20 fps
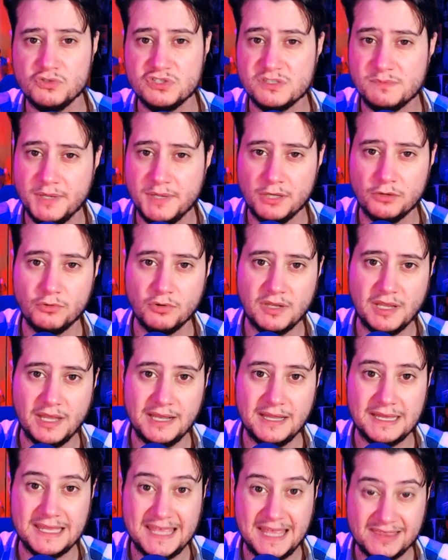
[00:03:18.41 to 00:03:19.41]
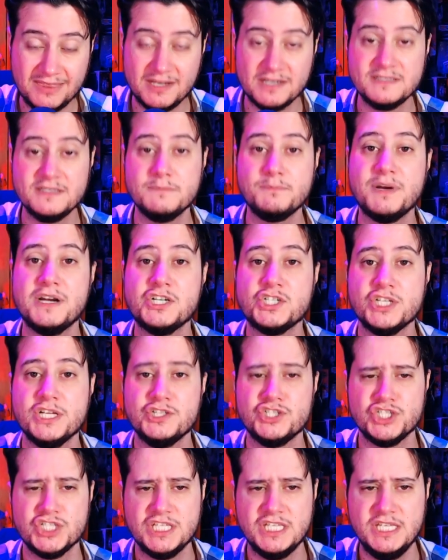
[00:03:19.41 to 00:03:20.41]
espírito que ela quer trazer pra gente,